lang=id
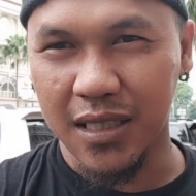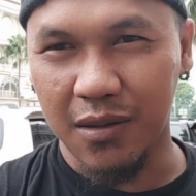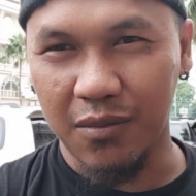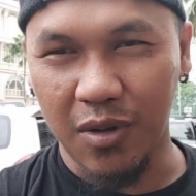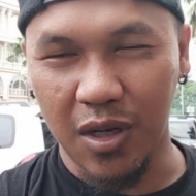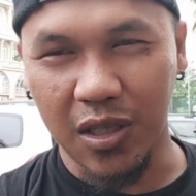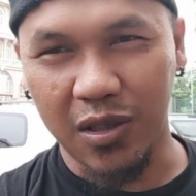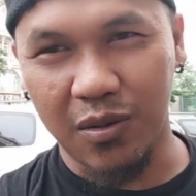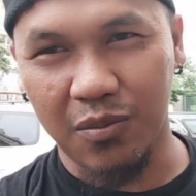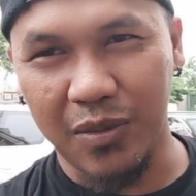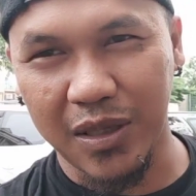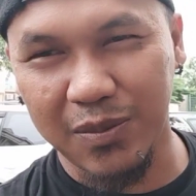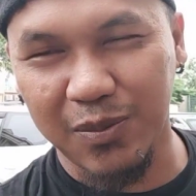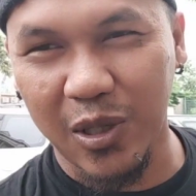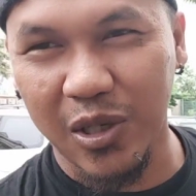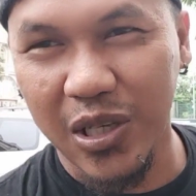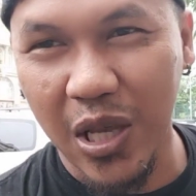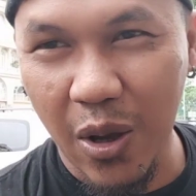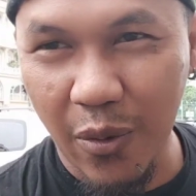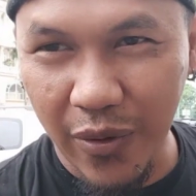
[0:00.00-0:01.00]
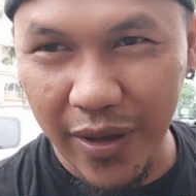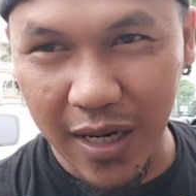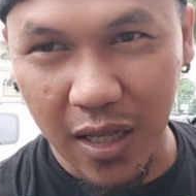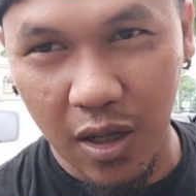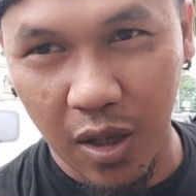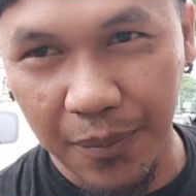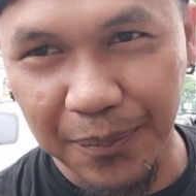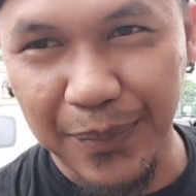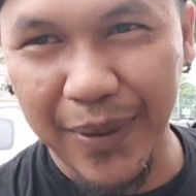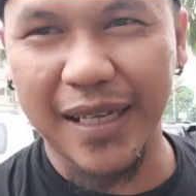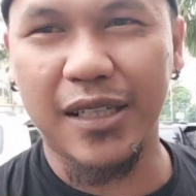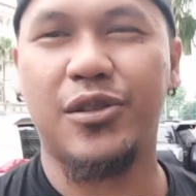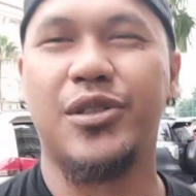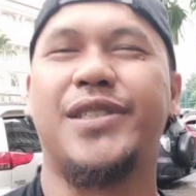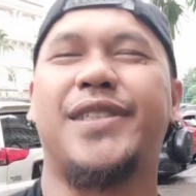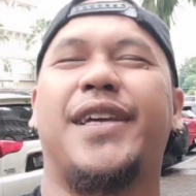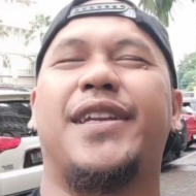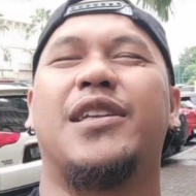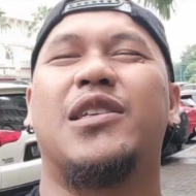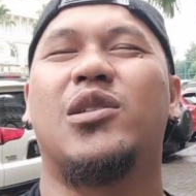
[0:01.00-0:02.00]
Assalamualaikum mas bro ya Welcome back to
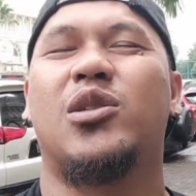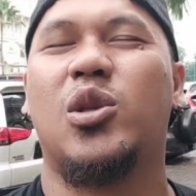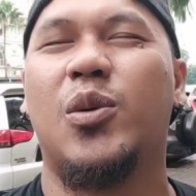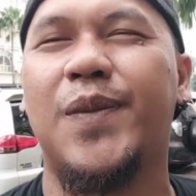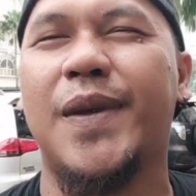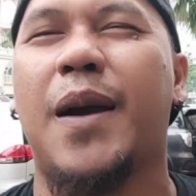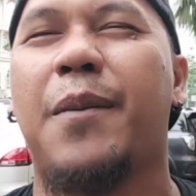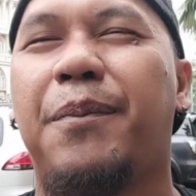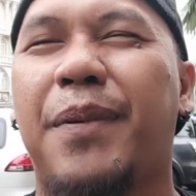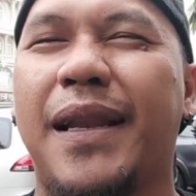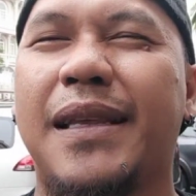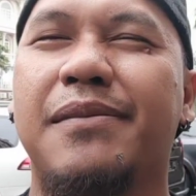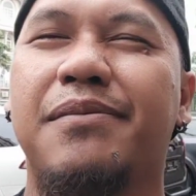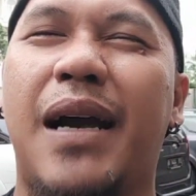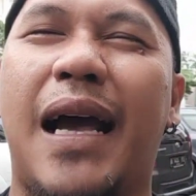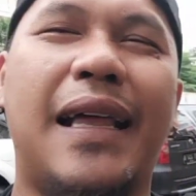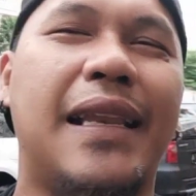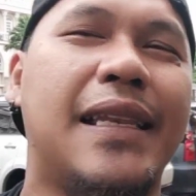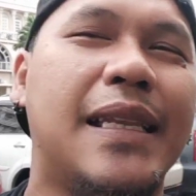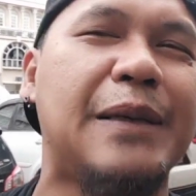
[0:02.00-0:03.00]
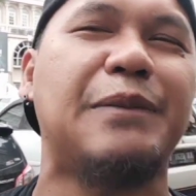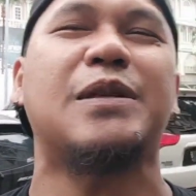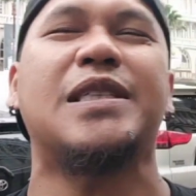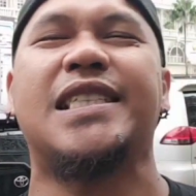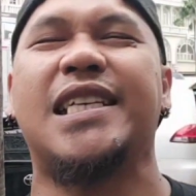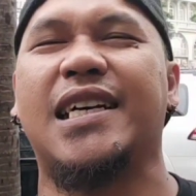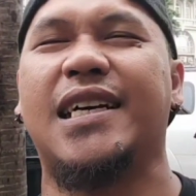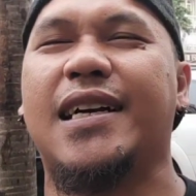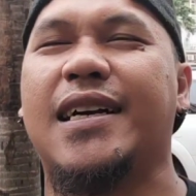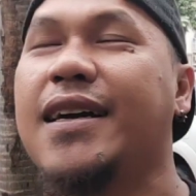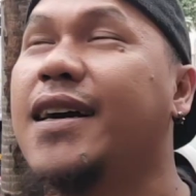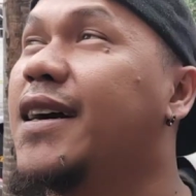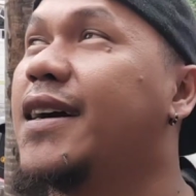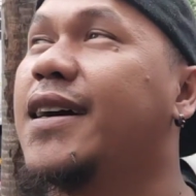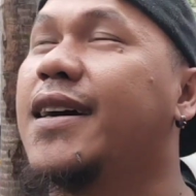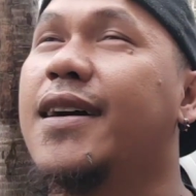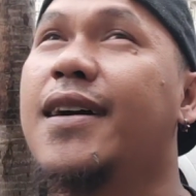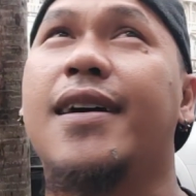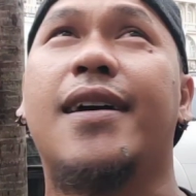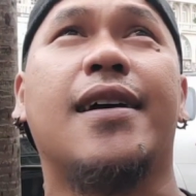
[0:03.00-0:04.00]
channel youtube yang paling madep se
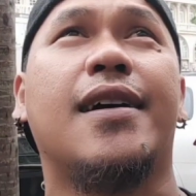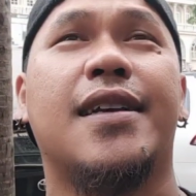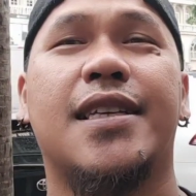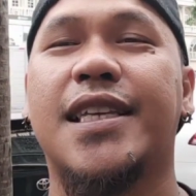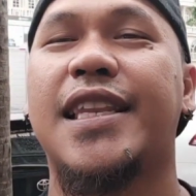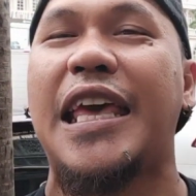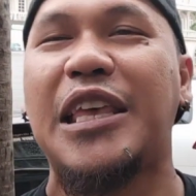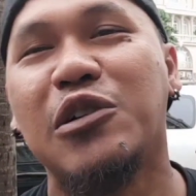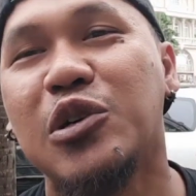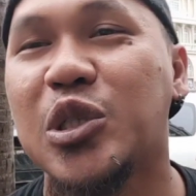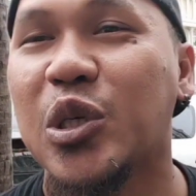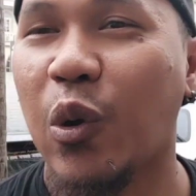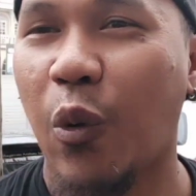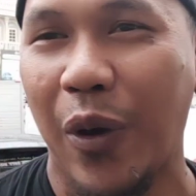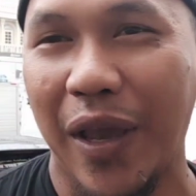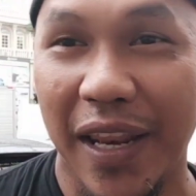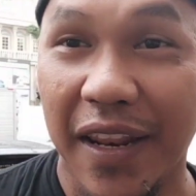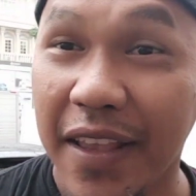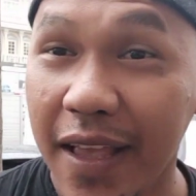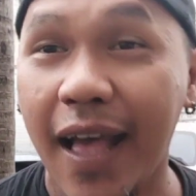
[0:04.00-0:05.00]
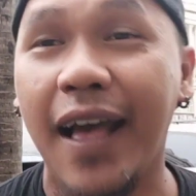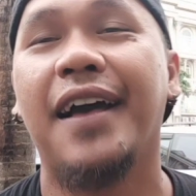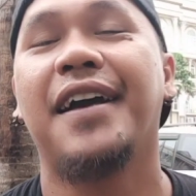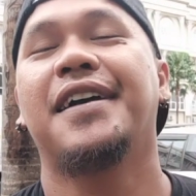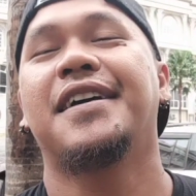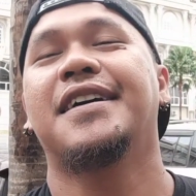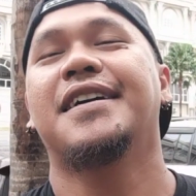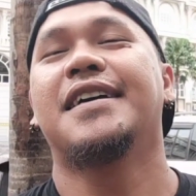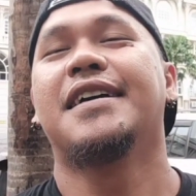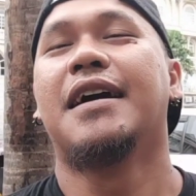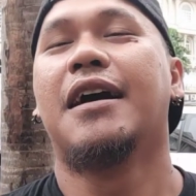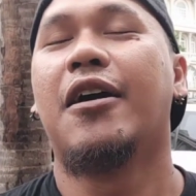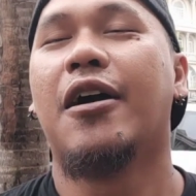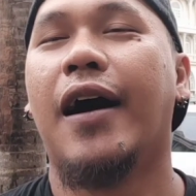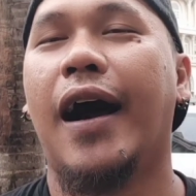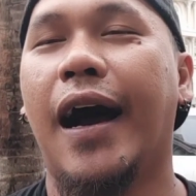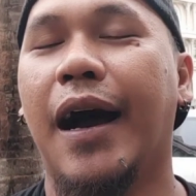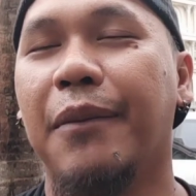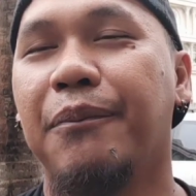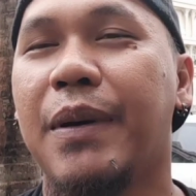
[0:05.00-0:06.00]
Sedayu Square ya
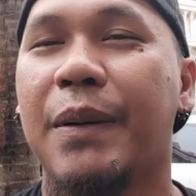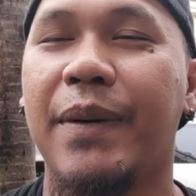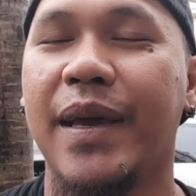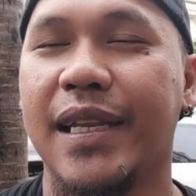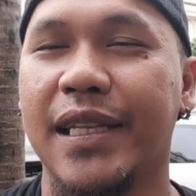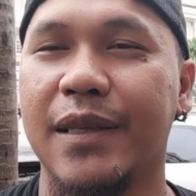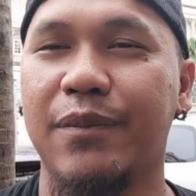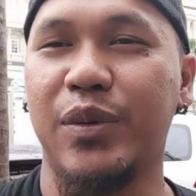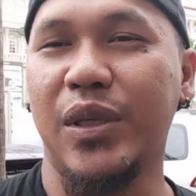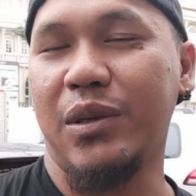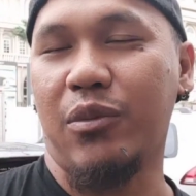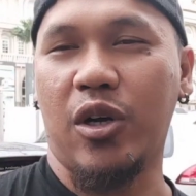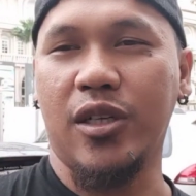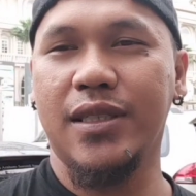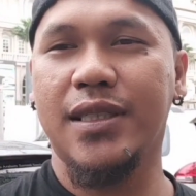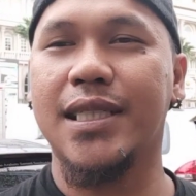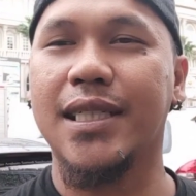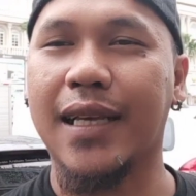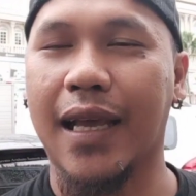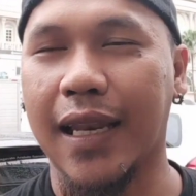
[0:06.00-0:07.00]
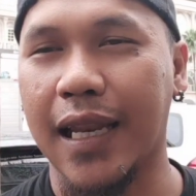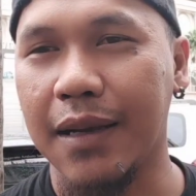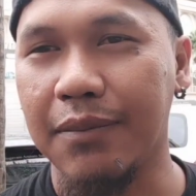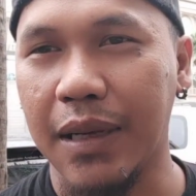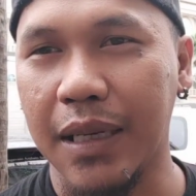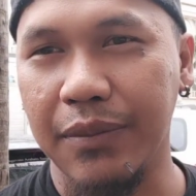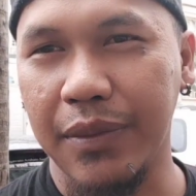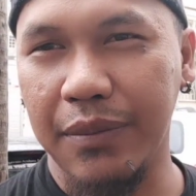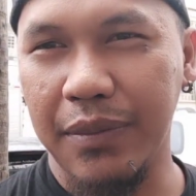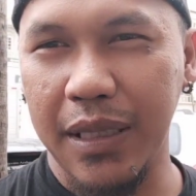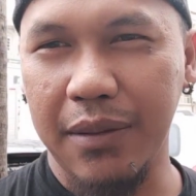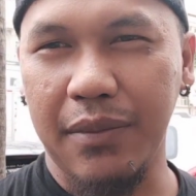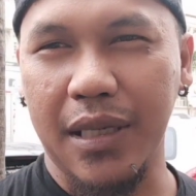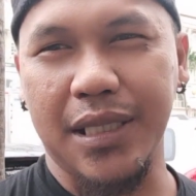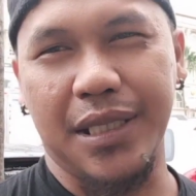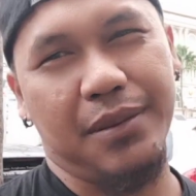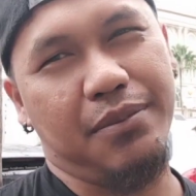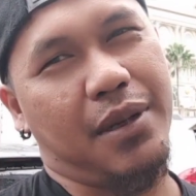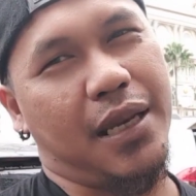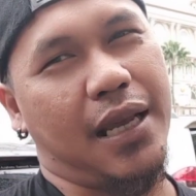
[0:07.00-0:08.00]
uh, Beben di Pirbon Sekarang Mang Beben
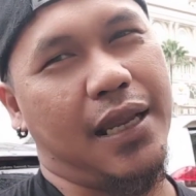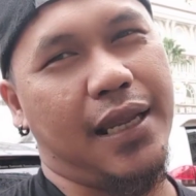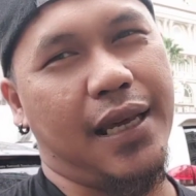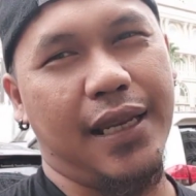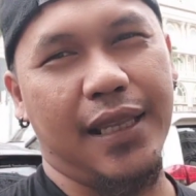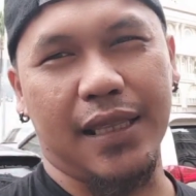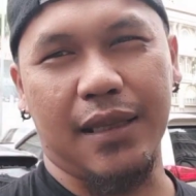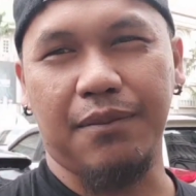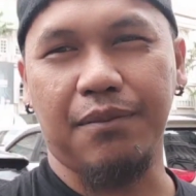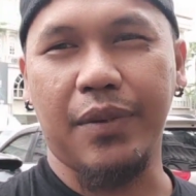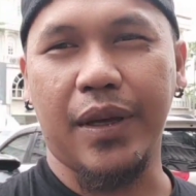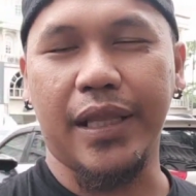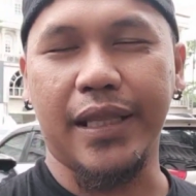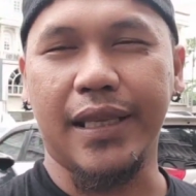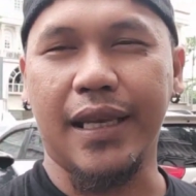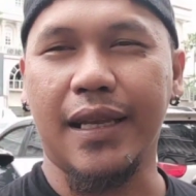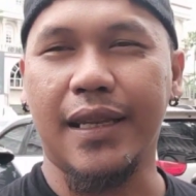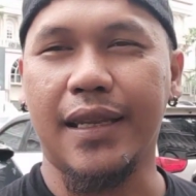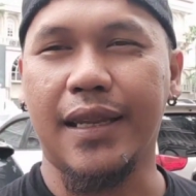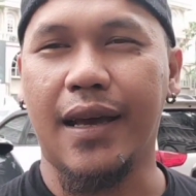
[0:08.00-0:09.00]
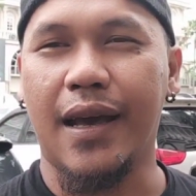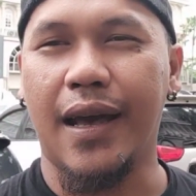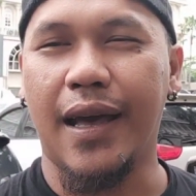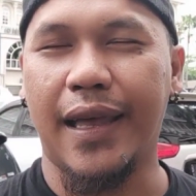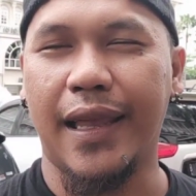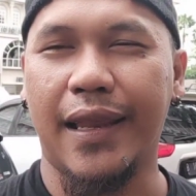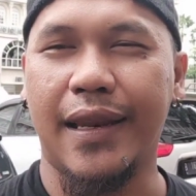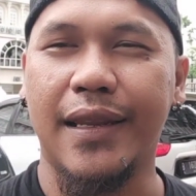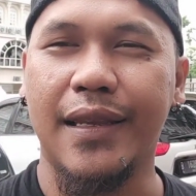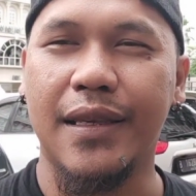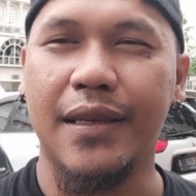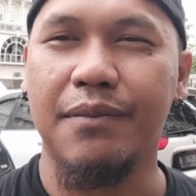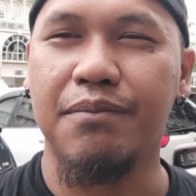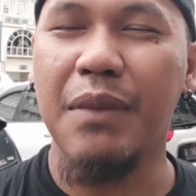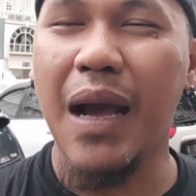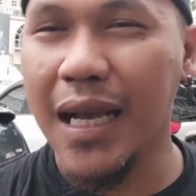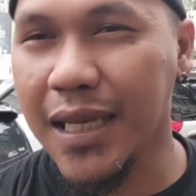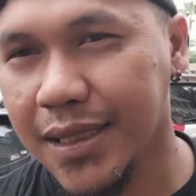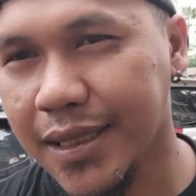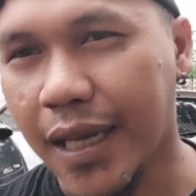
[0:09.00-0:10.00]
masih berada di tempatnya dari
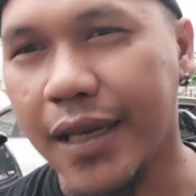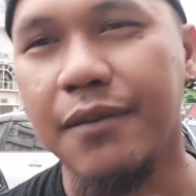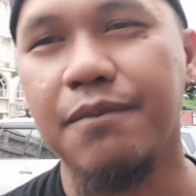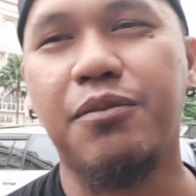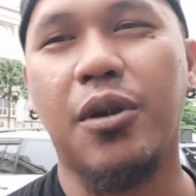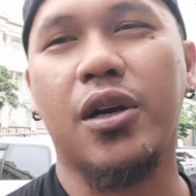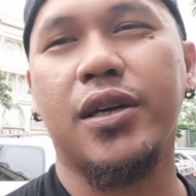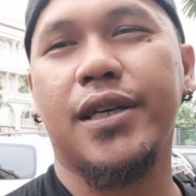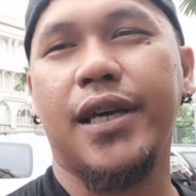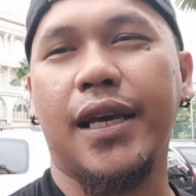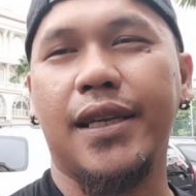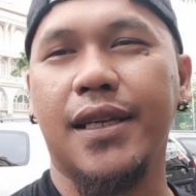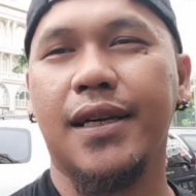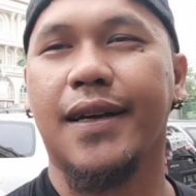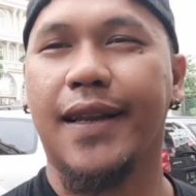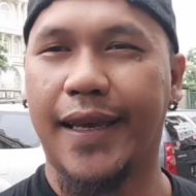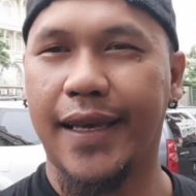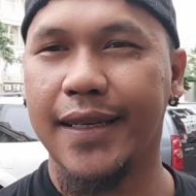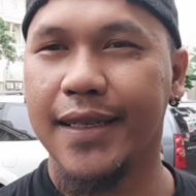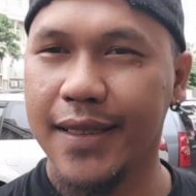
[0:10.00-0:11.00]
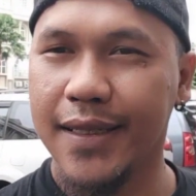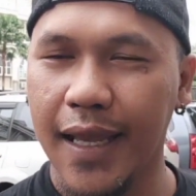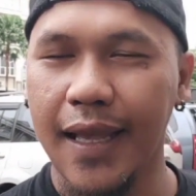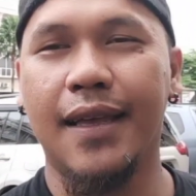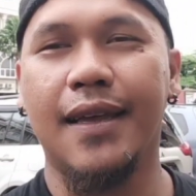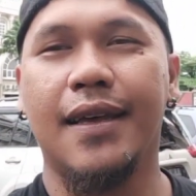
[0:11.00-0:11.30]
Bang Sain Plocky and the Clan ya